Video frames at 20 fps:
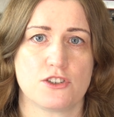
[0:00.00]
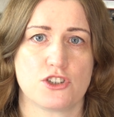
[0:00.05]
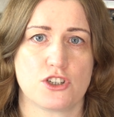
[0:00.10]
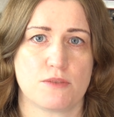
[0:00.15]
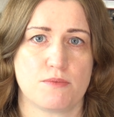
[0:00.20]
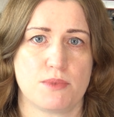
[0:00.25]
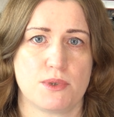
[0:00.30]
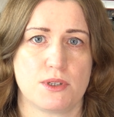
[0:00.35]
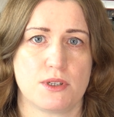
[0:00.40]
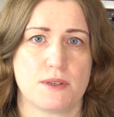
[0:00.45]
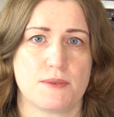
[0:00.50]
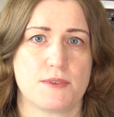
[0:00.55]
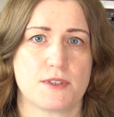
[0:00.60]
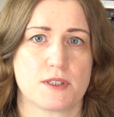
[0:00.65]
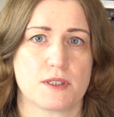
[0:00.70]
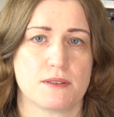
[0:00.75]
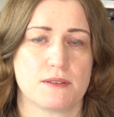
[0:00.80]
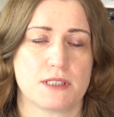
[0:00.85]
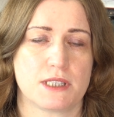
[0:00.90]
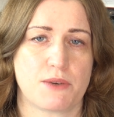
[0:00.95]
żeby
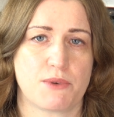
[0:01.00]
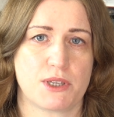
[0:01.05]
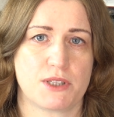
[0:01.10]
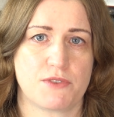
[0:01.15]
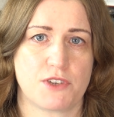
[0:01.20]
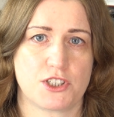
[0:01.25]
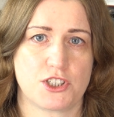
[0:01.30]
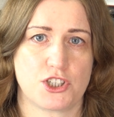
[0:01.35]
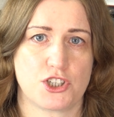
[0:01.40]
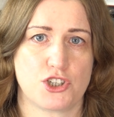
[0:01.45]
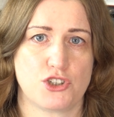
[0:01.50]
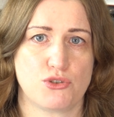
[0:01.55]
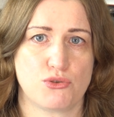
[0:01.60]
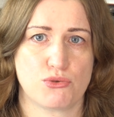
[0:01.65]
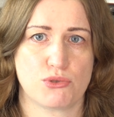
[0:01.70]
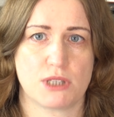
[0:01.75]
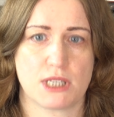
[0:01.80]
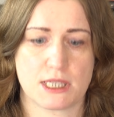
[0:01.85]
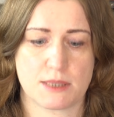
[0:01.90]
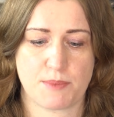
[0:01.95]
załatwiać jakieś
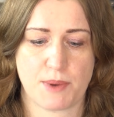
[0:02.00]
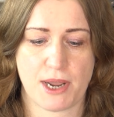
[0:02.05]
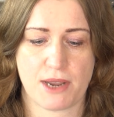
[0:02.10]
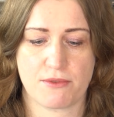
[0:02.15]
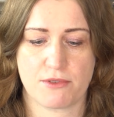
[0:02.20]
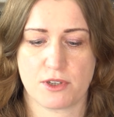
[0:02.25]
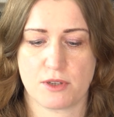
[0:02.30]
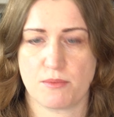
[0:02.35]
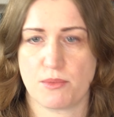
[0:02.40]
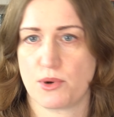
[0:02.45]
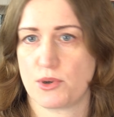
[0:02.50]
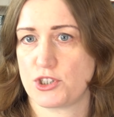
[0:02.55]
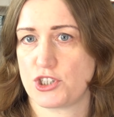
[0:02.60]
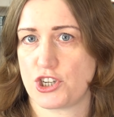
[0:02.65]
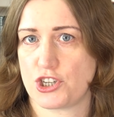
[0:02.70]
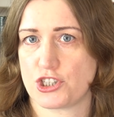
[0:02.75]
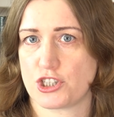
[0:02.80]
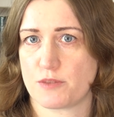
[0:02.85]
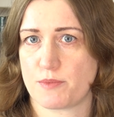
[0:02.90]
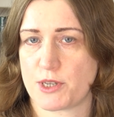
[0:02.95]
trudne sprawy, bo
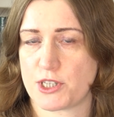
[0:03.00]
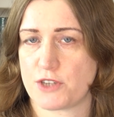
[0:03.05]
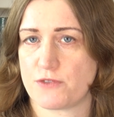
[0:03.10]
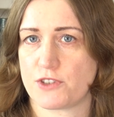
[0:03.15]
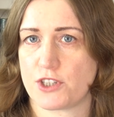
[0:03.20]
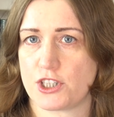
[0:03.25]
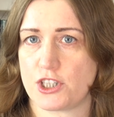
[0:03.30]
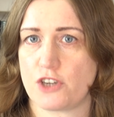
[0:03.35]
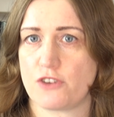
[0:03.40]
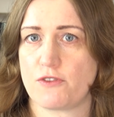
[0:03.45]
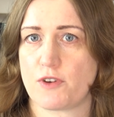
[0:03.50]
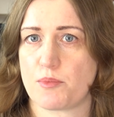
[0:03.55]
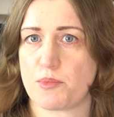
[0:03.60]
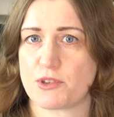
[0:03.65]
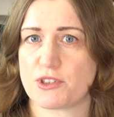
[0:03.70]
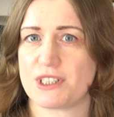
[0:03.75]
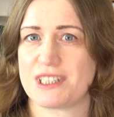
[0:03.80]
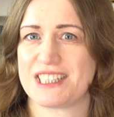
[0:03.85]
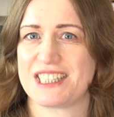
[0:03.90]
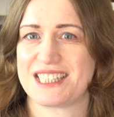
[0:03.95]
księżyc będzie wtedy w
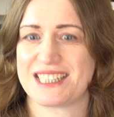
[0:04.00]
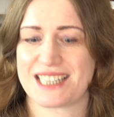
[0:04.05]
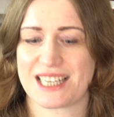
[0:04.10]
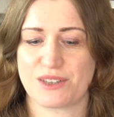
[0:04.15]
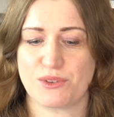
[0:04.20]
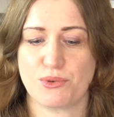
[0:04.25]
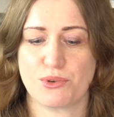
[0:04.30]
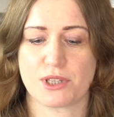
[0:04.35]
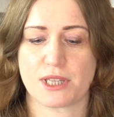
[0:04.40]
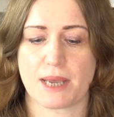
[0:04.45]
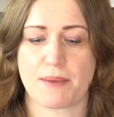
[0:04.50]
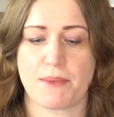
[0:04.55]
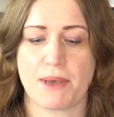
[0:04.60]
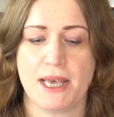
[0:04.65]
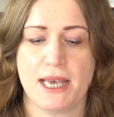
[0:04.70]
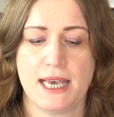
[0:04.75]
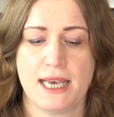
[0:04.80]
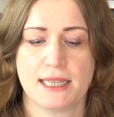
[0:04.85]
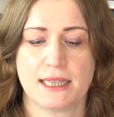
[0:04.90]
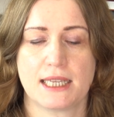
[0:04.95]
opozycji z Saturnem.
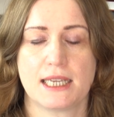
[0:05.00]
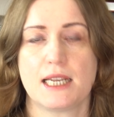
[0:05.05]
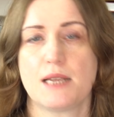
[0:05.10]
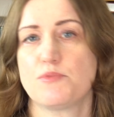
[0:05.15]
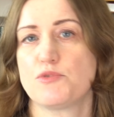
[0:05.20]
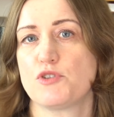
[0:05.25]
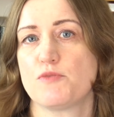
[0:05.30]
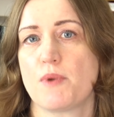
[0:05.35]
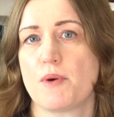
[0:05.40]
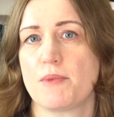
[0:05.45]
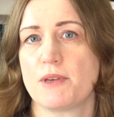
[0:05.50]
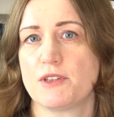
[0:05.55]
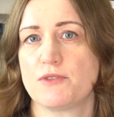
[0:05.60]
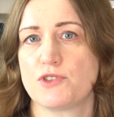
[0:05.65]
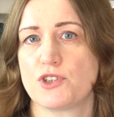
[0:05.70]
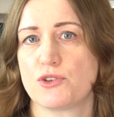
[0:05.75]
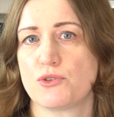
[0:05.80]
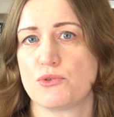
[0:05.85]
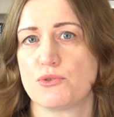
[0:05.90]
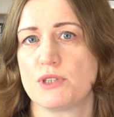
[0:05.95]
Najlepszy moment
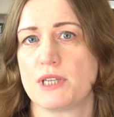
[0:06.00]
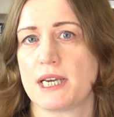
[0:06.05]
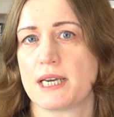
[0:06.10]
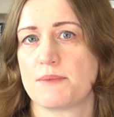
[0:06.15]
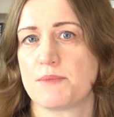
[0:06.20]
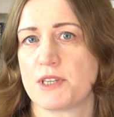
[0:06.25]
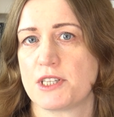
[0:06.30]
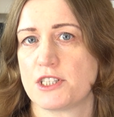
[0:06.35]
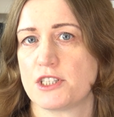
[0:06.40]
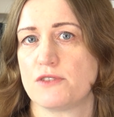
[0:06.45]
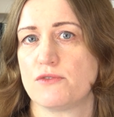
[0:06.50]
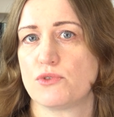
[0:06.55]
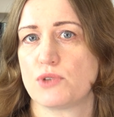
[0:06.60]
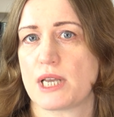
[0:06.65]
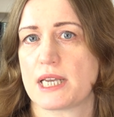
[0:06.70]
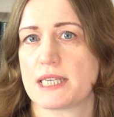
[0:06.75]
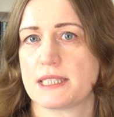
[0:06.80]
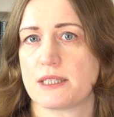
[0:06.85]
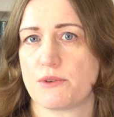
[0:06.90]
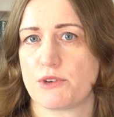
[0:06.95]
w ciągu dnia między
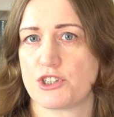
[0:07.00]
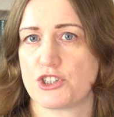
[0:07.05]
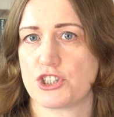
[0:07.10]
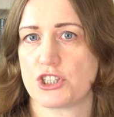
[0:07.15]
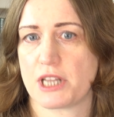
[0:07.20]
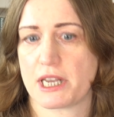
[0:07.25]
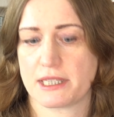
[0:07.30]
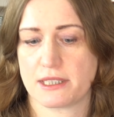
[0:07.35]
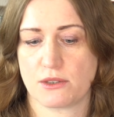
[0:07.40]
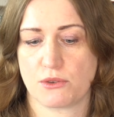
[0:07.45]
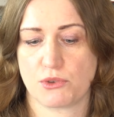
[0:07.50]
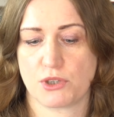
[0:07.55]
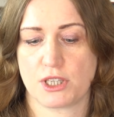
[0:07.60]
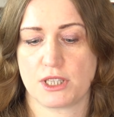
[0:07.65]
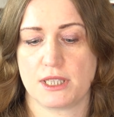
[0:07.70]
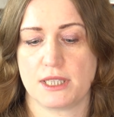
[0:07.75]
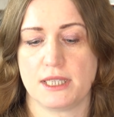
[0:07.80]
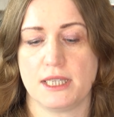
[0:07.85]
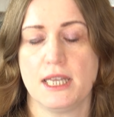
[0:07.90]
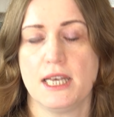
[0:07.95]
12 a 13,
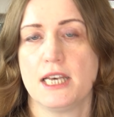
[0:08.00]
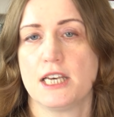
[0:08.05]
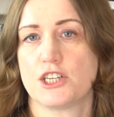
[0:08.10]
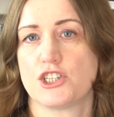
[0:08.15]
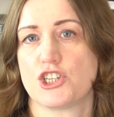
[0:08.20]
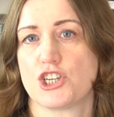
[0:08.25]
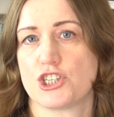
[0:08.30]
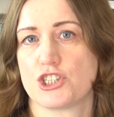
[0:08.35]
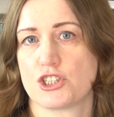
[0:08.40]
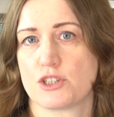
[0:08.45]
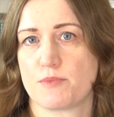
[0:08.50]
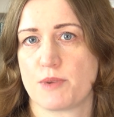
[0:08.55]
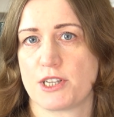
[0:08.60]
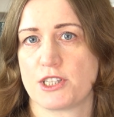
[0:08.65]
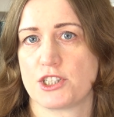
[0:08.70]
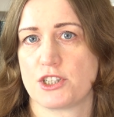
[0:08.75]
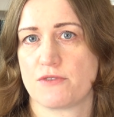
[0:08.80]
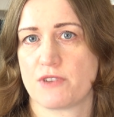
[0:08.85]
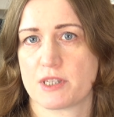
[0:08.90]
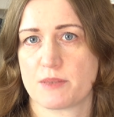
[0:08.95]
kiedy księżyc
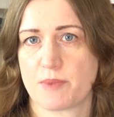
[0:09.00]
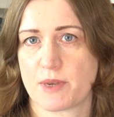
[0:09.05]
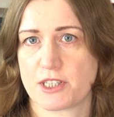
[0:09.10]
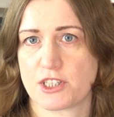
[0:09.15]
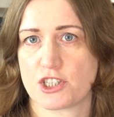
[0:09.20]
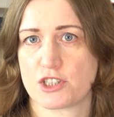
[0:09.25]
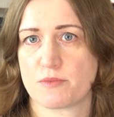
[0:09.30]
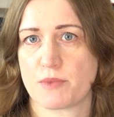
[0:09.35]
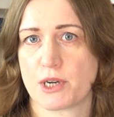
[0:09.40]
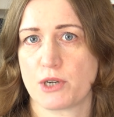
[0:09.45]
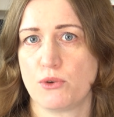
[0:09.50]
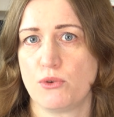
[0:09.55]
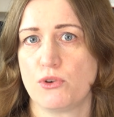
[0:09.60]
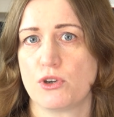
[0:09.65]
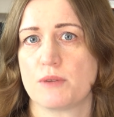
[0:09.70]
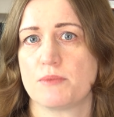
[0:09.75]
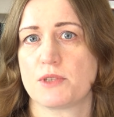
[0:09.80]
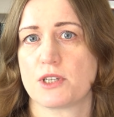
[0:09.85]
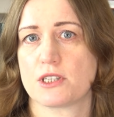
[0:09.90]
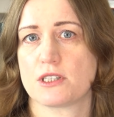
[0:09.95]
będzie w aspekcie z
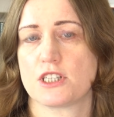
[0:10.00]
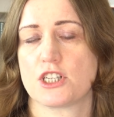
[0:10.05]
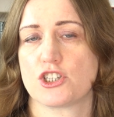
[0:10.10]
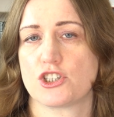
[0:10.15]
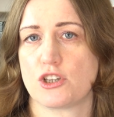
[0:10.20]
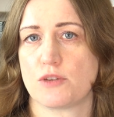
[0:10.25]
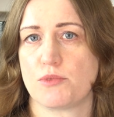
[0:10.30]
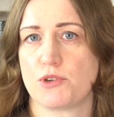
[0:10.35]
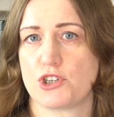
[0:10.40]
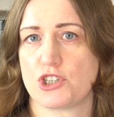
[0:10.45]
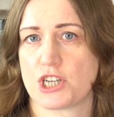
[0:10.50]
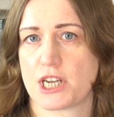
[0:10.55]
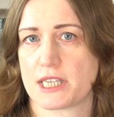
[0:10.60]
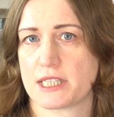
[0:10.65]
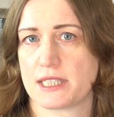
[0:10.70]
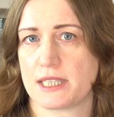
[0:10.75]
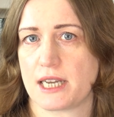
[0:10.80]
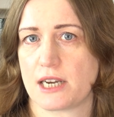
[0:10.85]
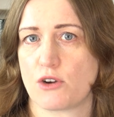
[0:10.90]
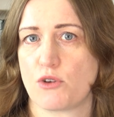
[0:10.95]
Merkurem, to jest też dobry
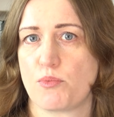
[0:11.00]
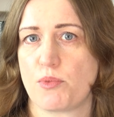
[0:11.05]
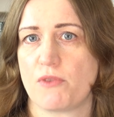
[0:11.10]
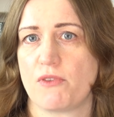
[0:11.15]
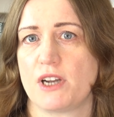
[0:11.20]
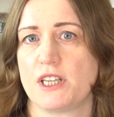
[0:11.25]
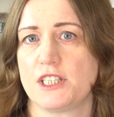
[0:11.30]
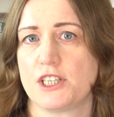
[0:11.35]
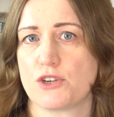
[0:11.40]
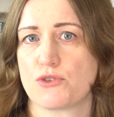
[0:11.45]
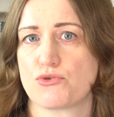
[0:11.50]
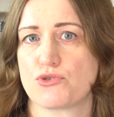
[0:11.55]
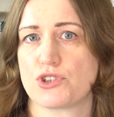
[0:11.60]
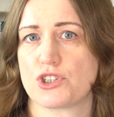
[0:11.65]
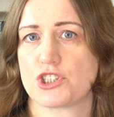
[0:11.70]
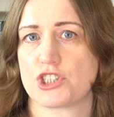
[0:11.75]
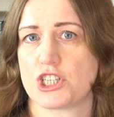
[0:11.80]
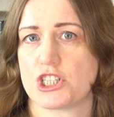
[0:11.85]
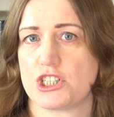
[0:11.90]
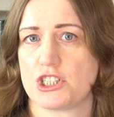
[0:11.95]
czas na kupowanie
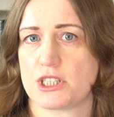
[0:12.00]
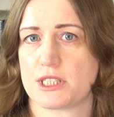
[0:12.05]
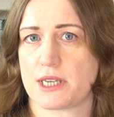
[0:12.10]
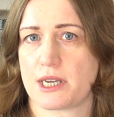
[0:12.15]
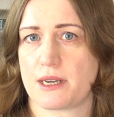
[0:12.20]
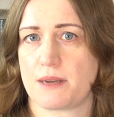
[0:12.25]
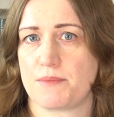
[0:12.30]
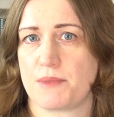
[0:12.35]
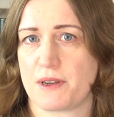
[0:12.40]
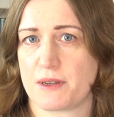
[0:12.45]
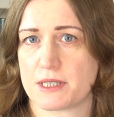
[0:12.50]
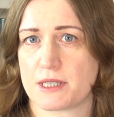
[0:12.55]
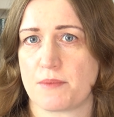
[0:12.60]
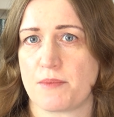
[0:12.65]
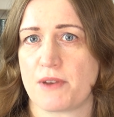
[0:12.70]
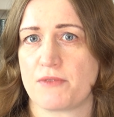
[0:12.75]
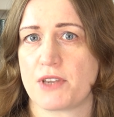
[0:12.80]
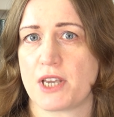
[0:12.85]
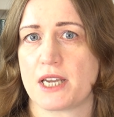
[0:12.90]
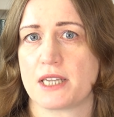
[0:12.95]
różnych rzeczy,
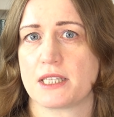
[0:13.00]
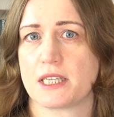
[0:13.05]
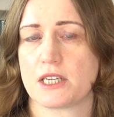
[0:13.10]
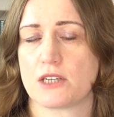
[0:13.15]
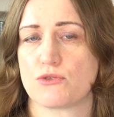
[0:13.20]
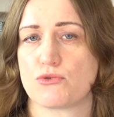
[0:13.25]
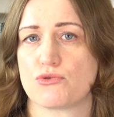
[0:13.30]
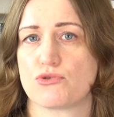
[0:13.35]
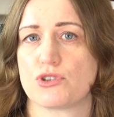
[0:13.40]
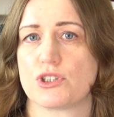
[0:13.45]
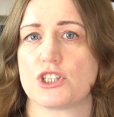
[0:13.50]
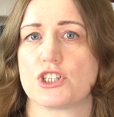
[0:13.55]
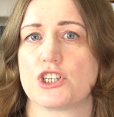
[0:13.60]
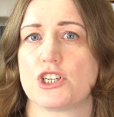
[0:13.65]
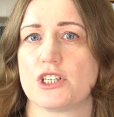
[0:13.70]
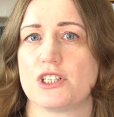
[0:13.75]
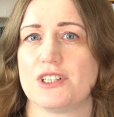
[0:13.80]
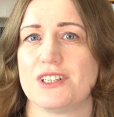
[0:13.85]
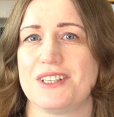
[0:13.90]
zamawianie różnych